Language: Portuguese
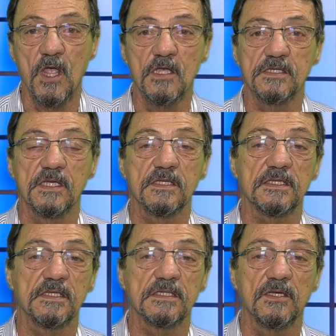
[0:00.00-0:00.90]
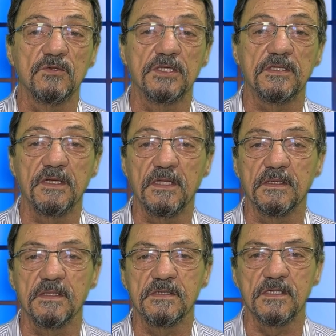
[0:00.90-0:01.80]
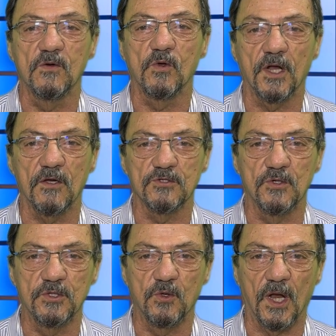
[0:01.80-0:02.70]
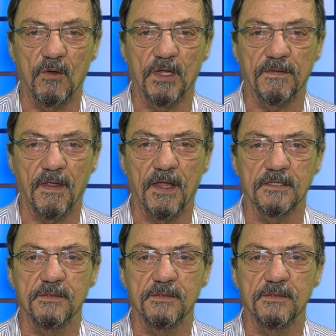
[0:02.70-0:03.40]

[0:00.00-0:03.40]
Sensação de 35 graus no litoral à tarde,